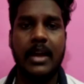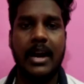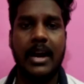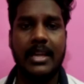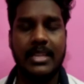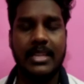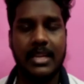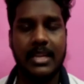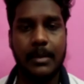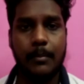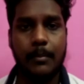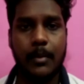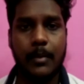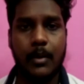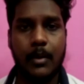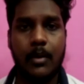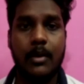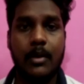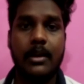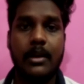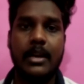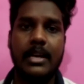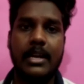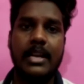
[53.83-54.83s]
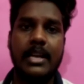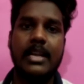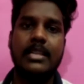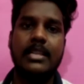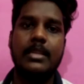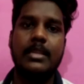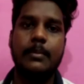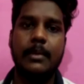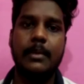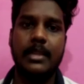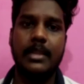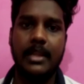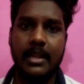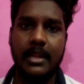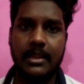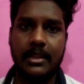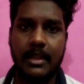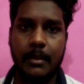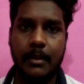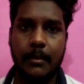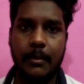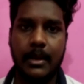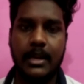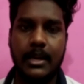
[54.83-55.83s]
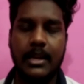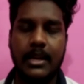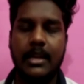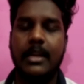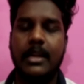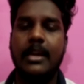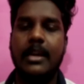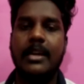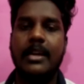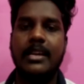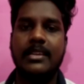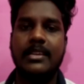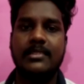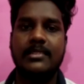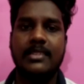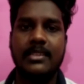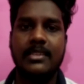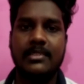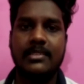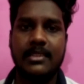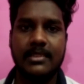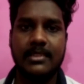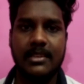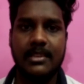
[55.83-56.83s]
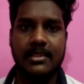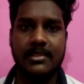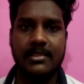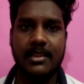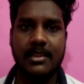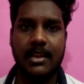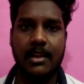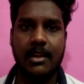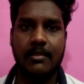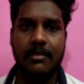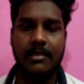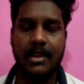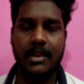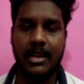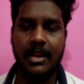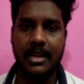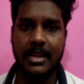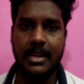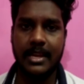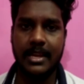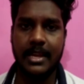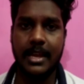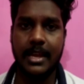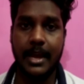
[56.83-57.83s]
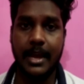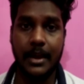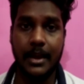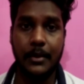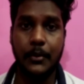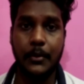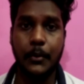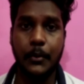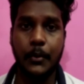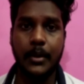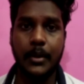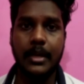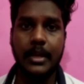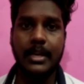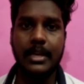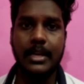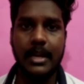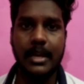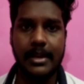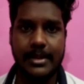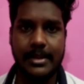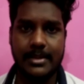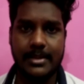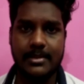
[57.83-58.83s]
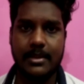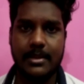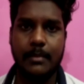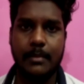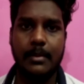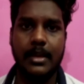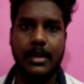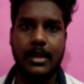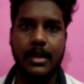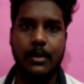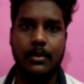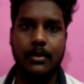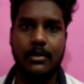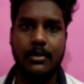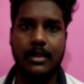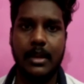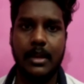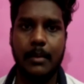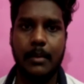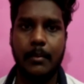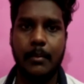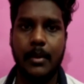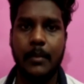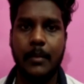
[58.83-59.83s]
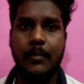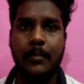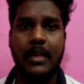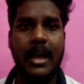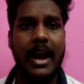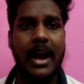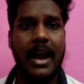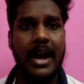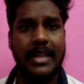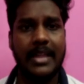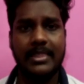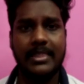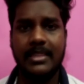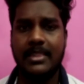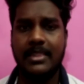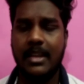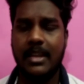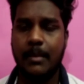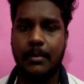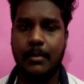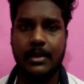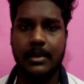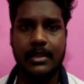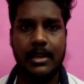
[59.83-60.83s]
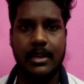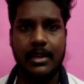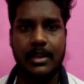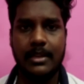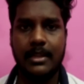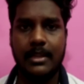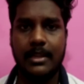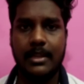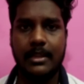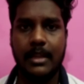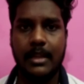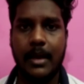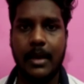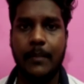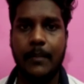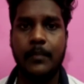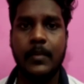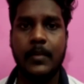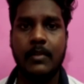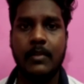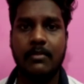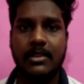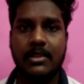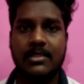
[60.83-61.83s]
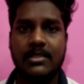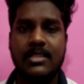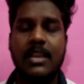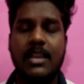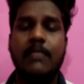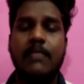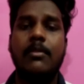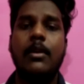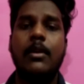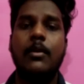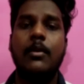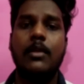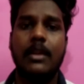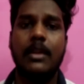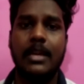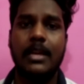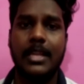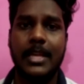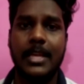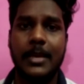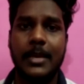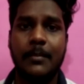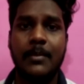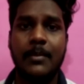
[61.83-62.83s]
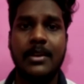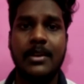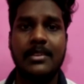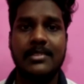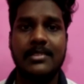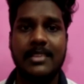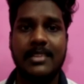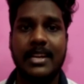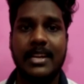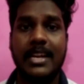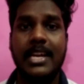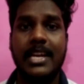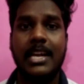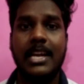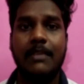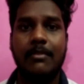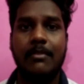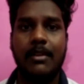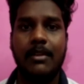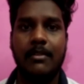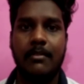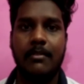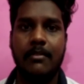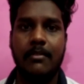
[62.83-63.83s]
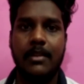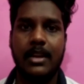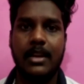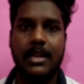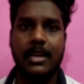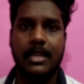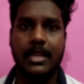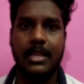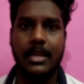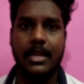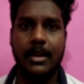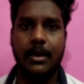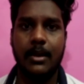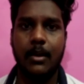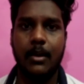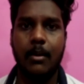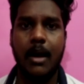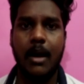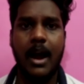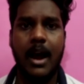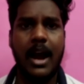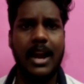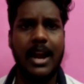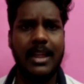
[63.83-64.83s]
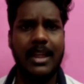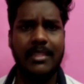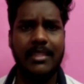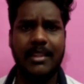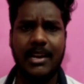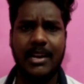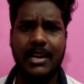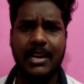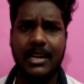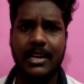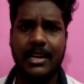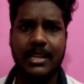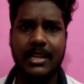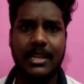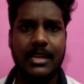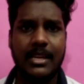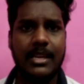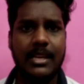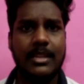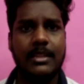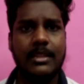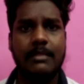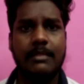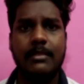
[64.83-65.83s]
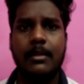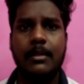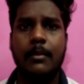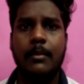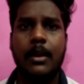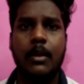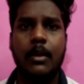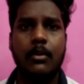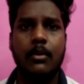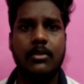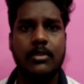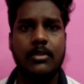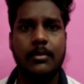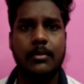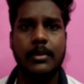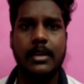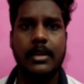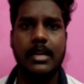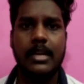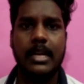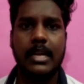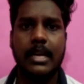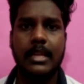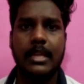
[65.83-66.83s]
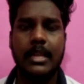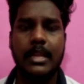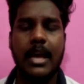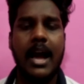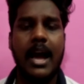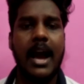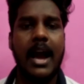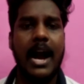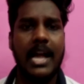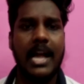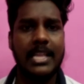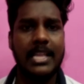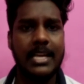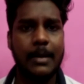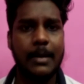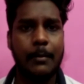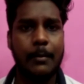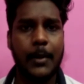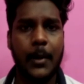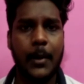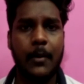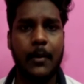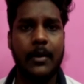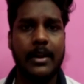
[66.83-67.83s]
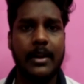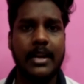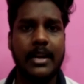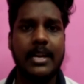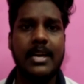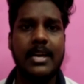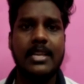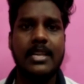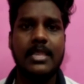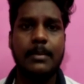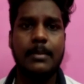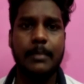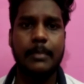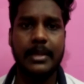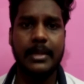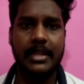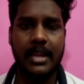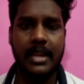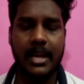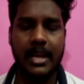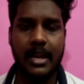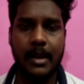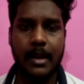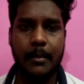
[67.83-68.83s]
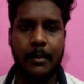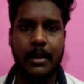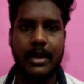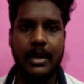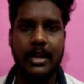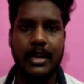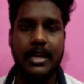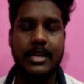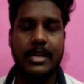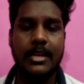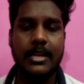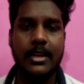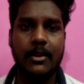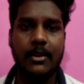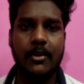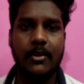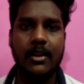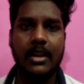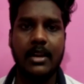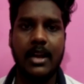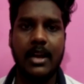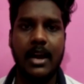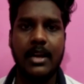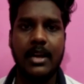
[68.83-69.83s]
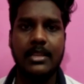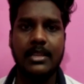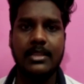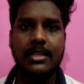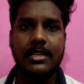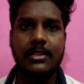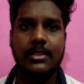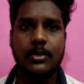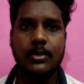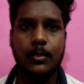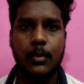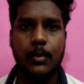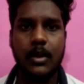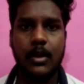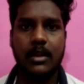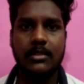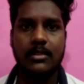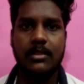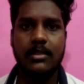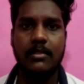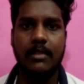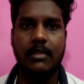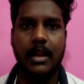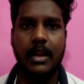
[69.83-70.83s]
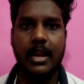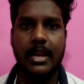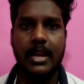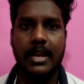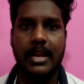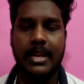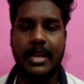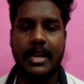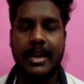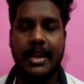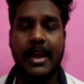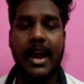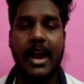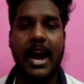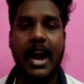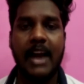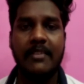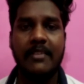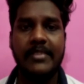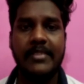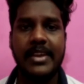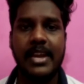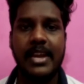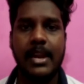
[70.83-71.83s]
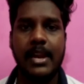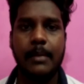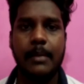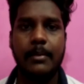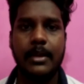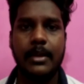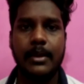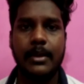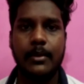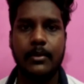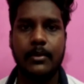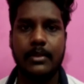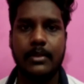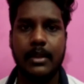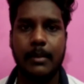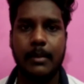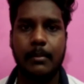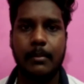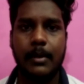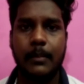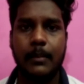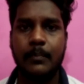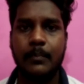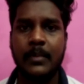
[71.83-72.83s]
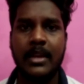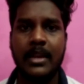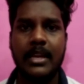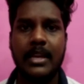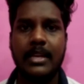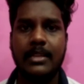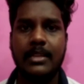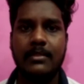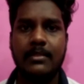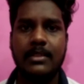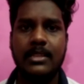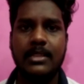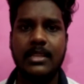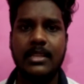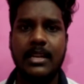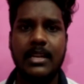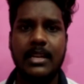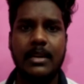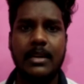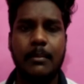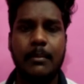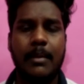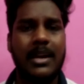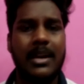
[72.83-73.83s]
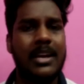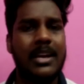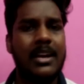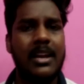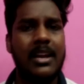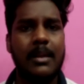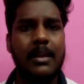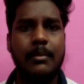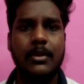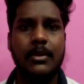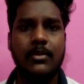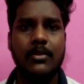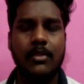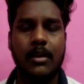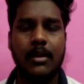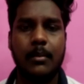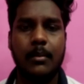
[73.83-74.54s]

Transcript: அதுக்கப்புறம் ரெண்டாயிரத்தி பதினைந்தாம் ஆண்டு எஸ் ஏ சந்திரசேகர் அவர்கள் இயக்கிய டூலிங் டாக்கிஸ் அப்படிங்கிற ஒரு திரைப்படம் அந்த திரைப்படத்துலையும் இதே தான் ஃபஸ்ட் ஹாஃபில் ஒரு கதையும் செகண்ட் ஹாஃபில் வெவ்வேறு கதையும் இயங்கும் ஆனால் அந்த ரெண்டு கதைக்கு எந்த விதமான ஒற்றுமையும் இருக்காது அதுக்கப்புறம் ரெண்டாயிரத்தி பதினாறாம் ஆண்டு இயக்குனர் கார்த்திக் சுப்புராஜ் அவர்கள் இயக்கிய அவியல் அப்படிங்கிற ஒரு திரைப்படம் இது வந்து ரெண்டு படங்கள் அப்படின்னு சொல்ல